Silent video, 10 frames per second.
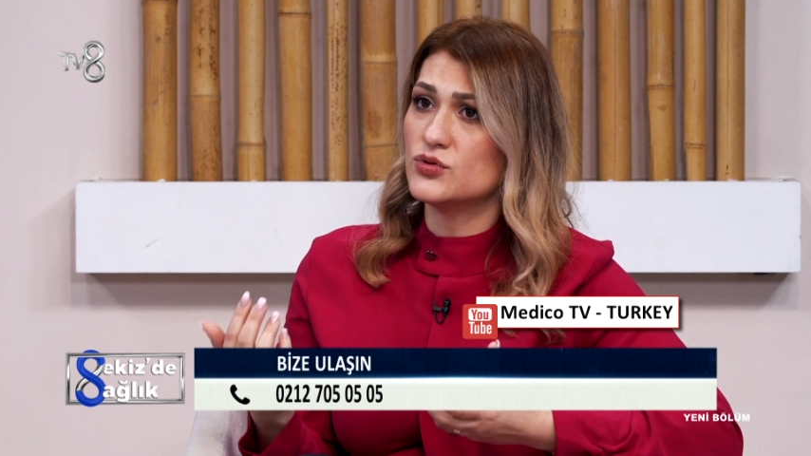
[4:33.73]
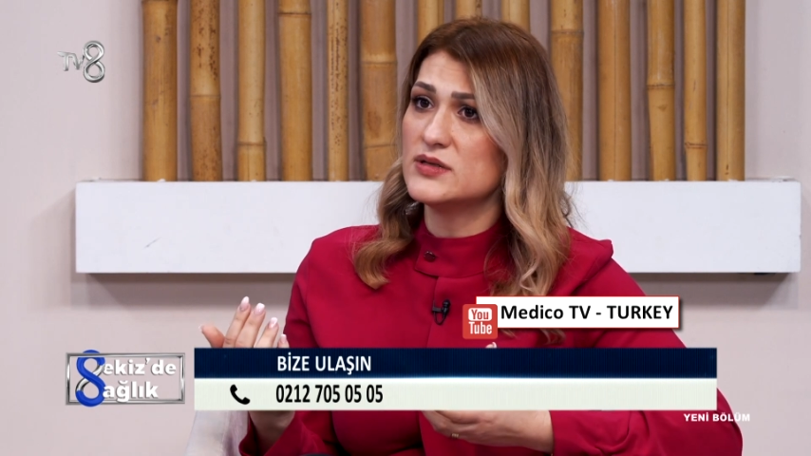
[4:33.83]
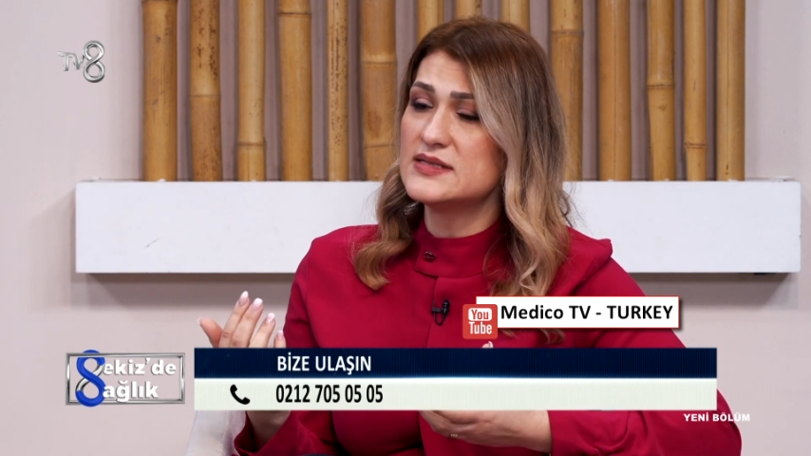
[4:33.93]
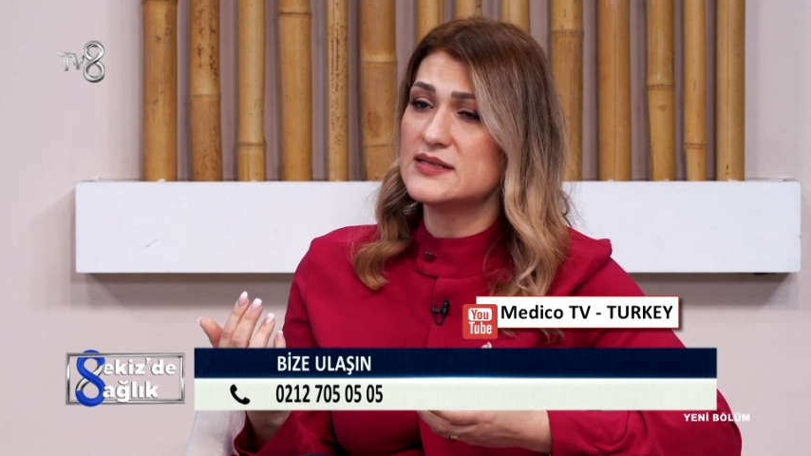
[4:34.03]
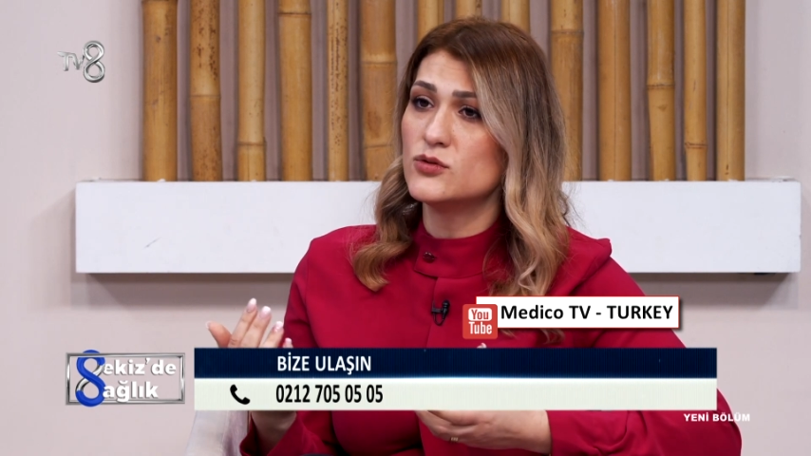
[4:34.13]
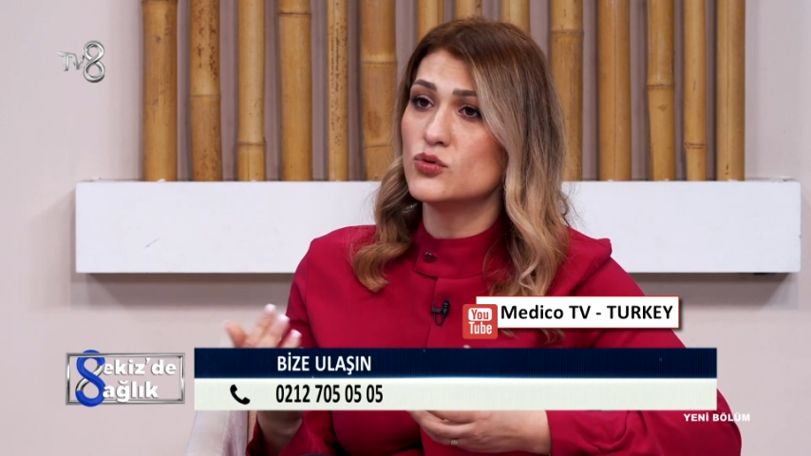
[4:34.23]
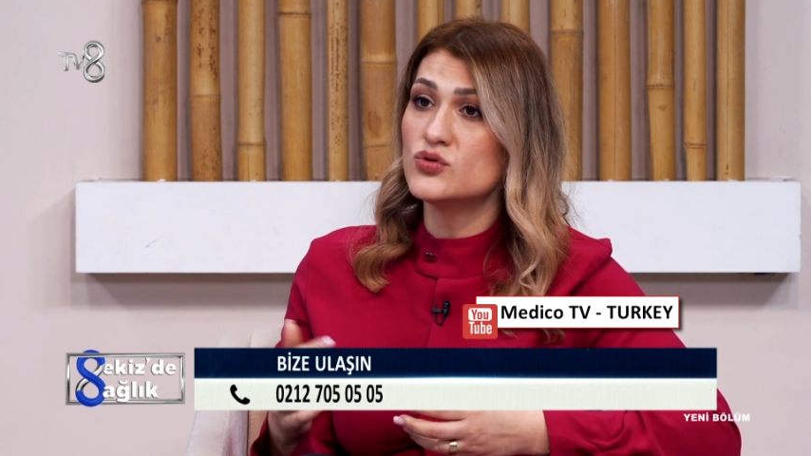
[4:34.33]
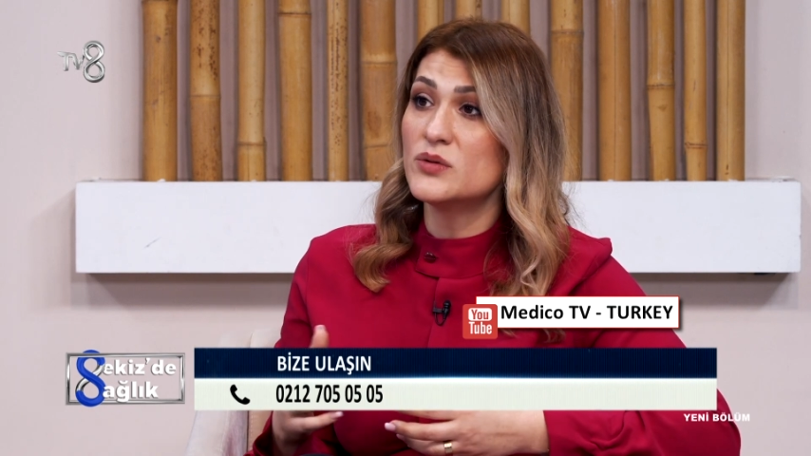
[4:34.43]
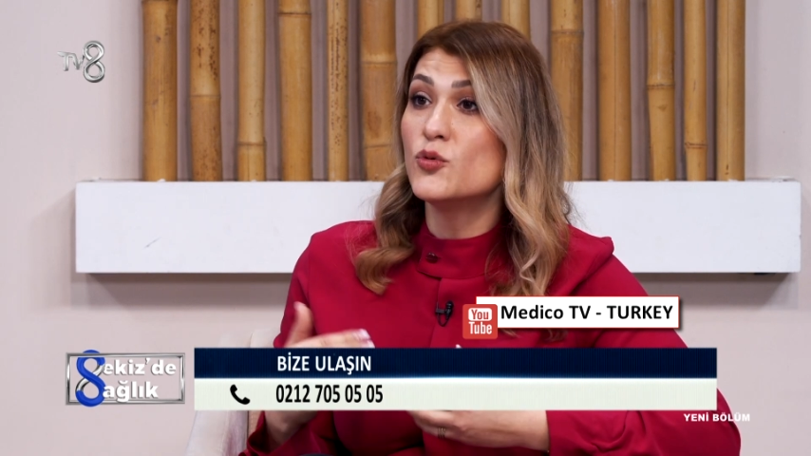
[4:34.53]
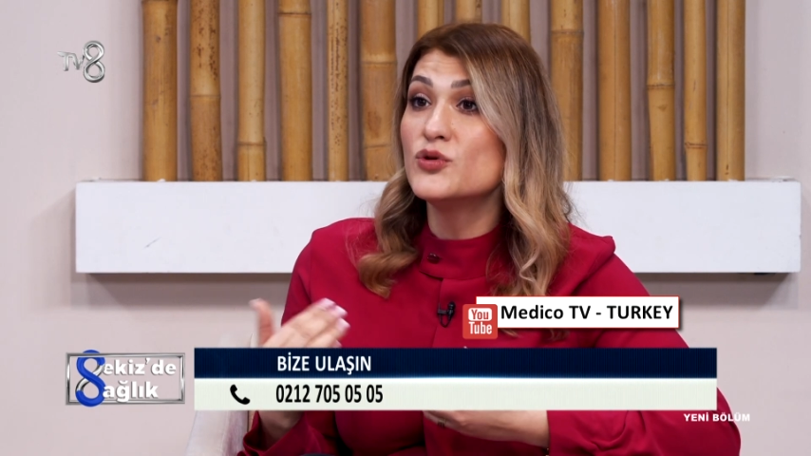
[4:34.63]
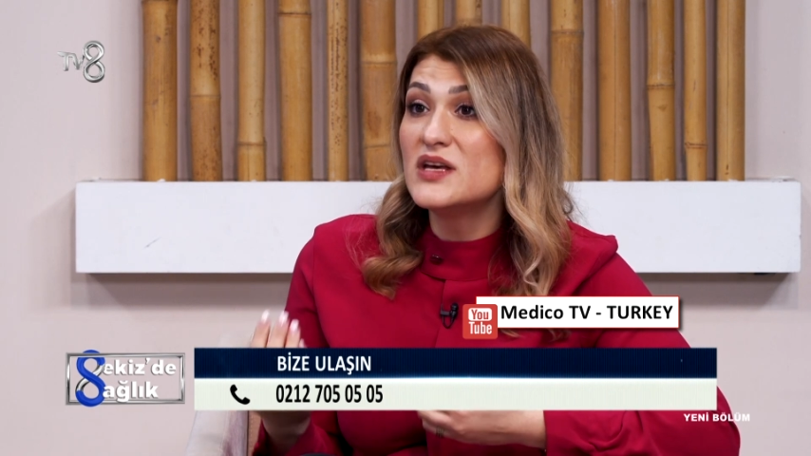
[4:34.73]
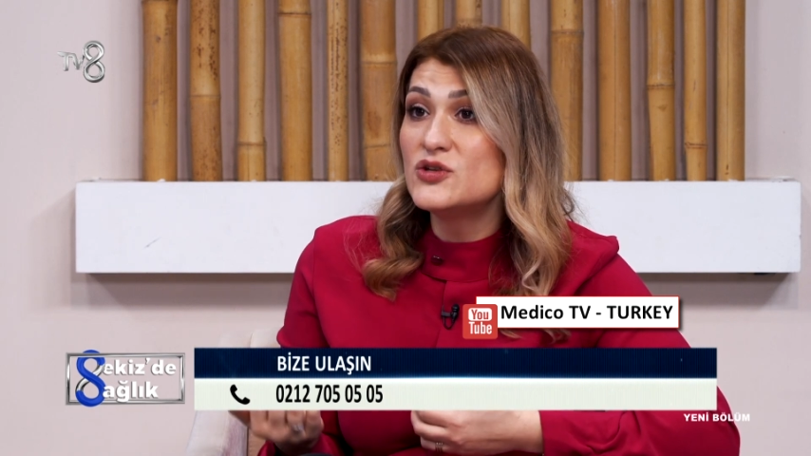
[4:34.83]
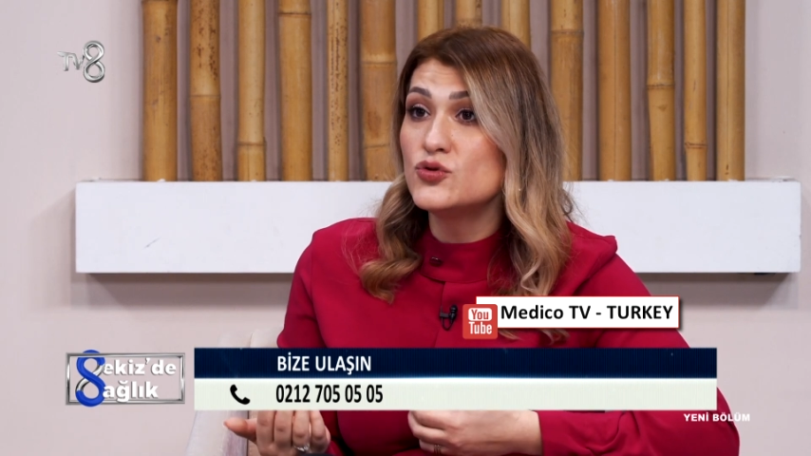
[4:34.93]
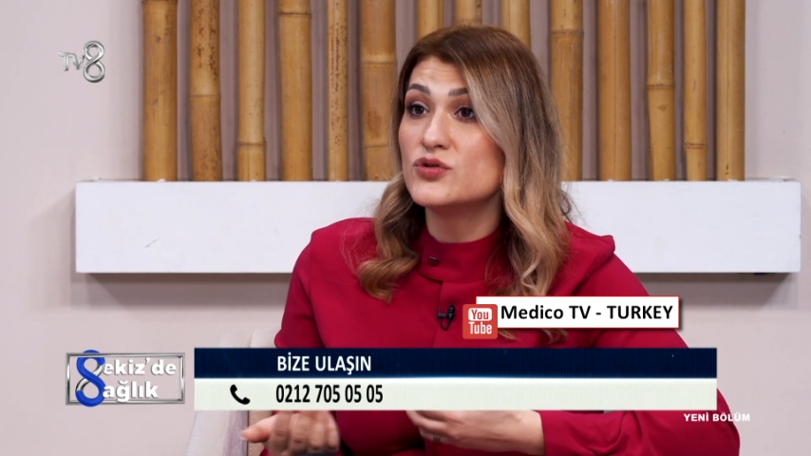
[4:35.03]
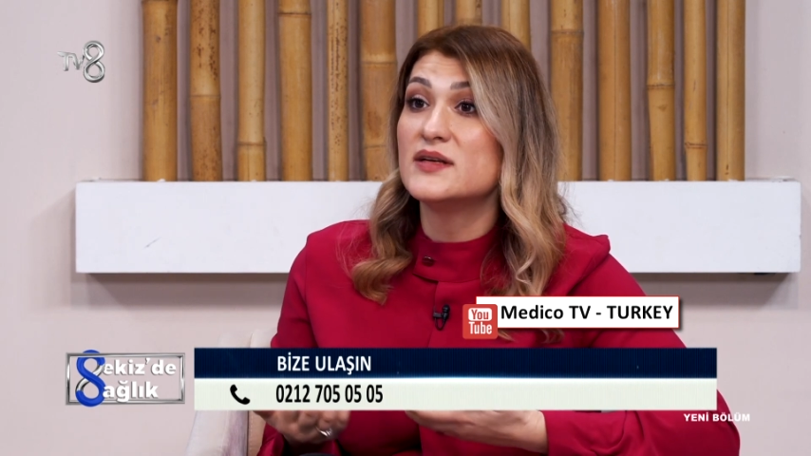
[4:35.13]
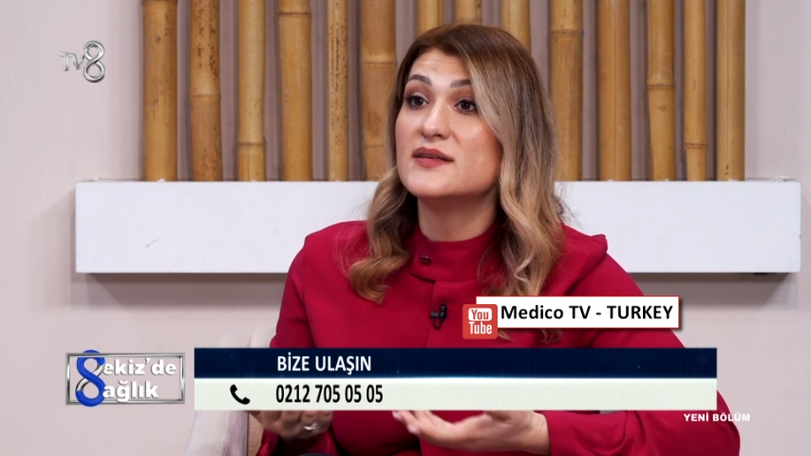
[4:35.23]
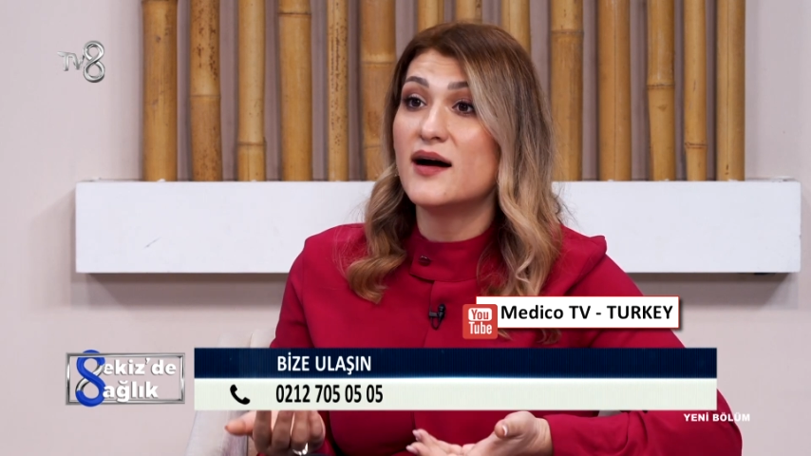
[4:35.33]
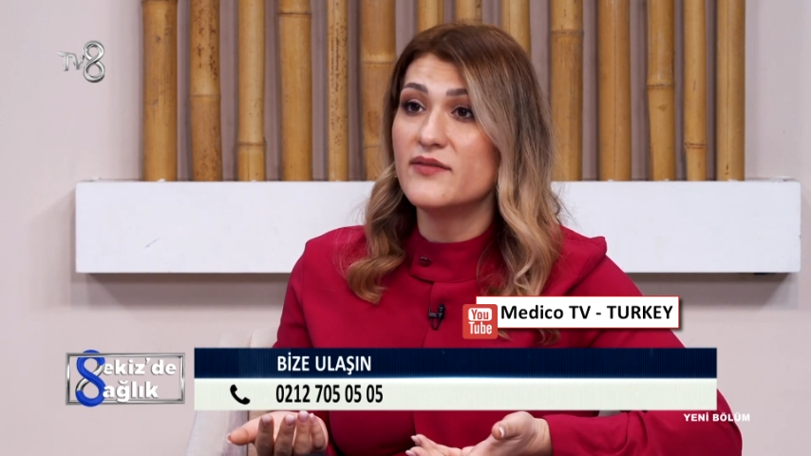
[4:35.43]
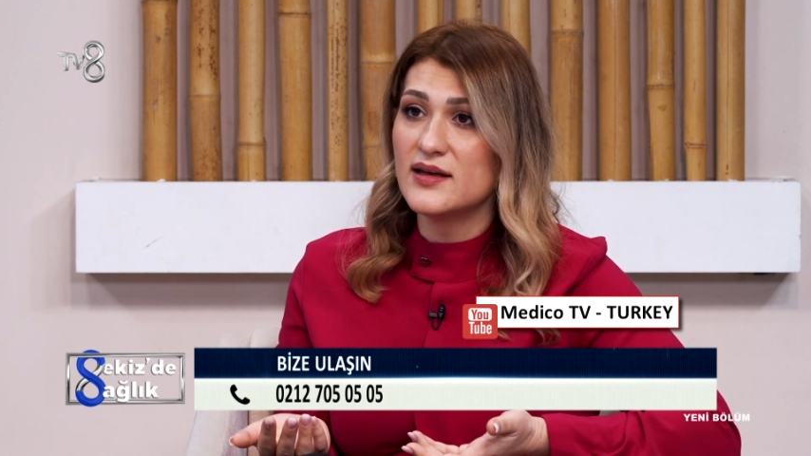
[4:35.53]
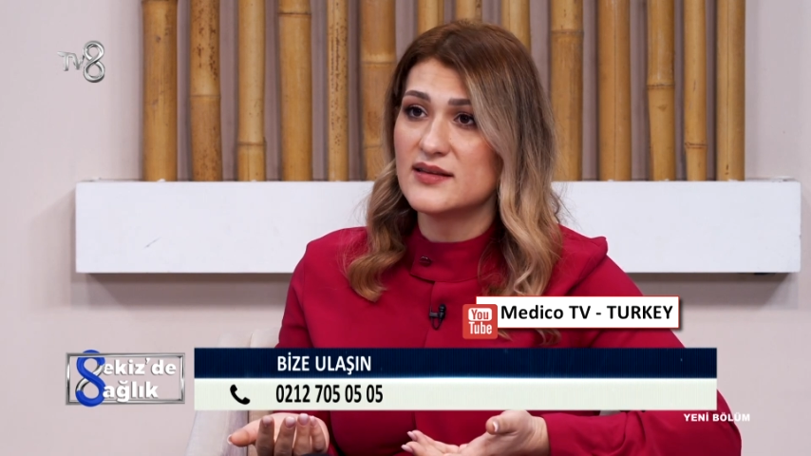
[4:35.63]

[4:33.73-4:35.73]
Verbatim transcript: onu hissediyorsun ama o geçiyor, tedavi